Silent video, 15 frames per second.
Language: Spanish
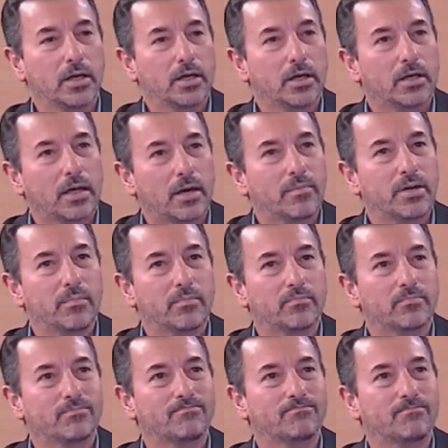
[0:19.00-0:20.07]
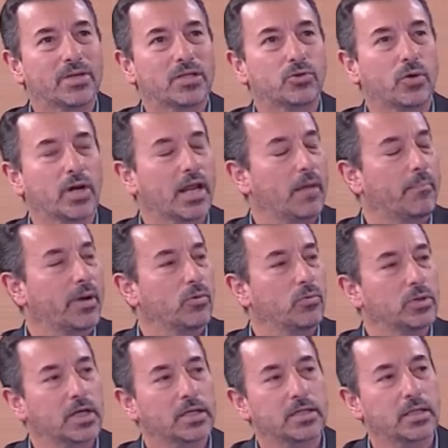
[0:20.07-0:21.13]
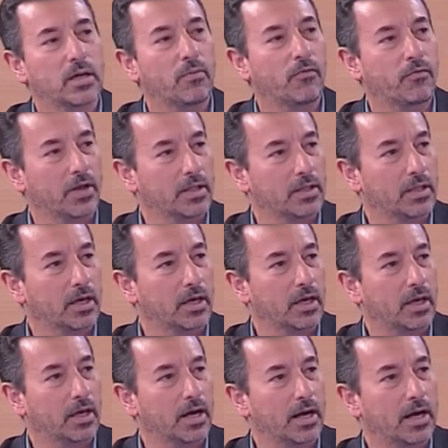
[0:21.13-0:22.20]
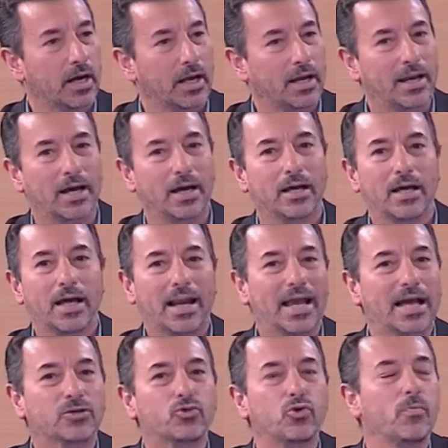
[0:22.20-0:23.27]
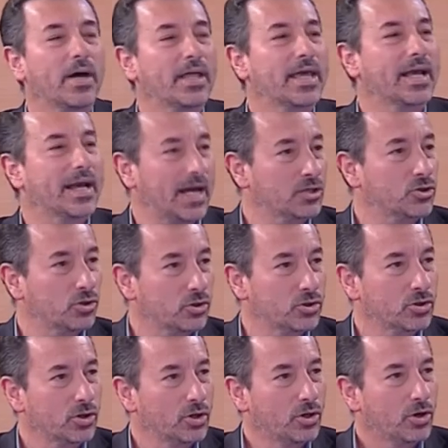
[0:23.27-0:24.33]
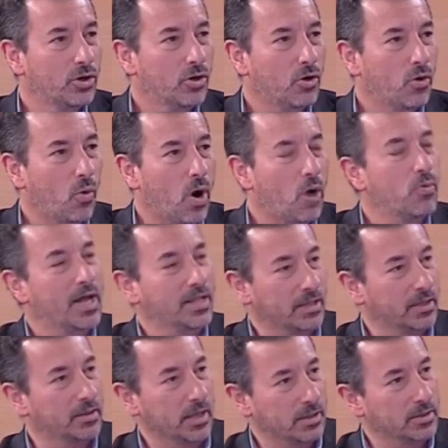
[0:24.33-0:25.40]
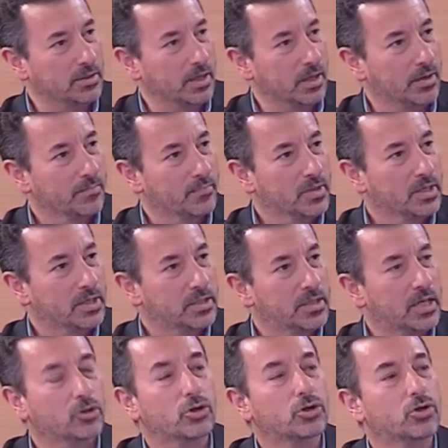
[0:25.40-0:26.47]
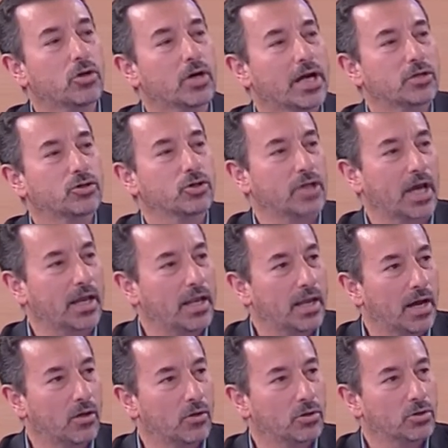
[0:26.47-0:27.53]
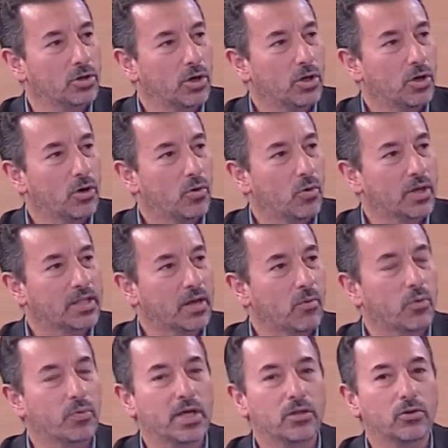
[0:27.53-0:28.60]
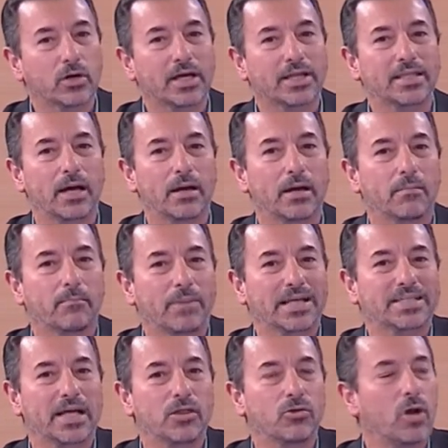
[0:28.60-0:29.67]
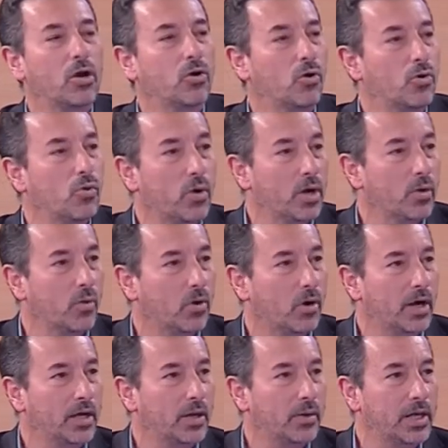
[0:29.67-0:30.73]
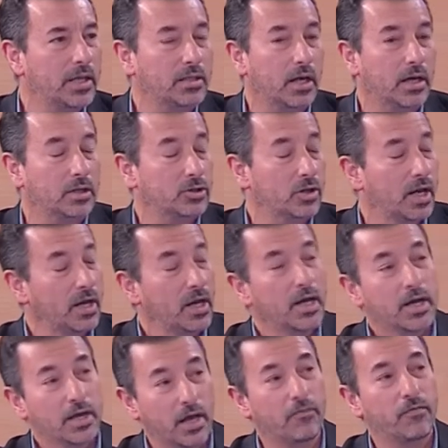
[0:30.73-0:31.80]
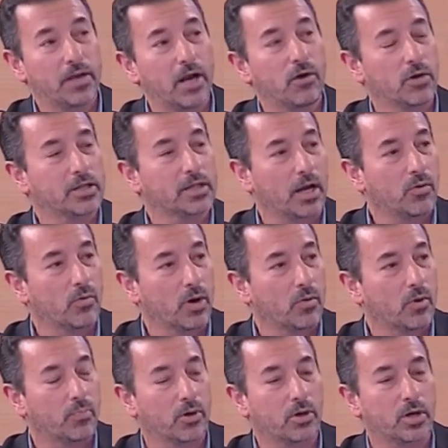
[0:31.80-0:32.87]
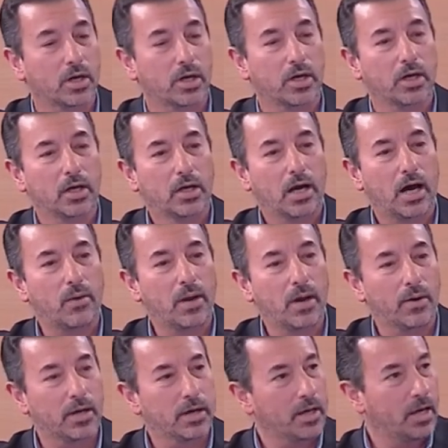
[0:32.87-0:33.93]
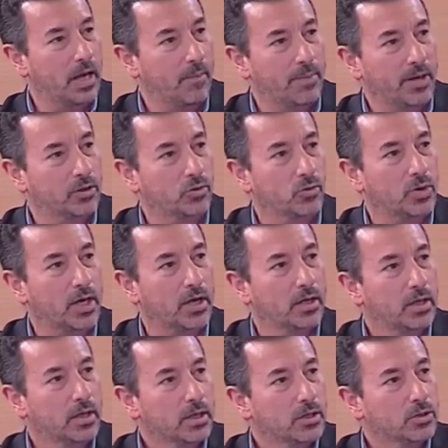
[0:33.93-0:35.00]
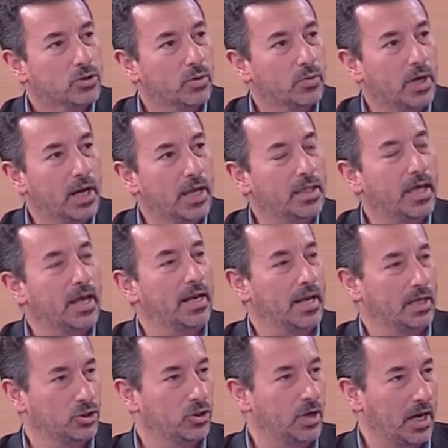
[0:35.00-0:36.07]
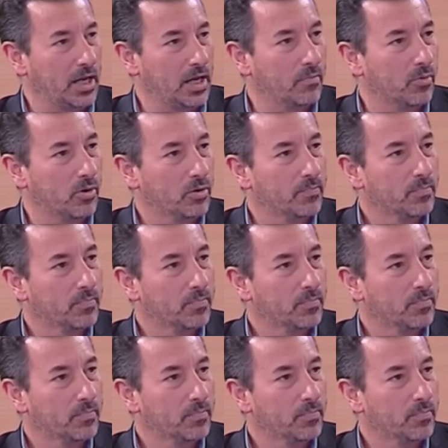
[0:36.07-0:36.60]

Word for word: Y a mí me surge la pregunta de si estamos frente a la, a la suma de casos o a una tendencia. Si estos son casos aislados o estamos viendo que está pasando algo nuevo a nivel internacional, que al final no es tan nuevo, porque hablaban en la apertura sobre la idea del nacionalismo.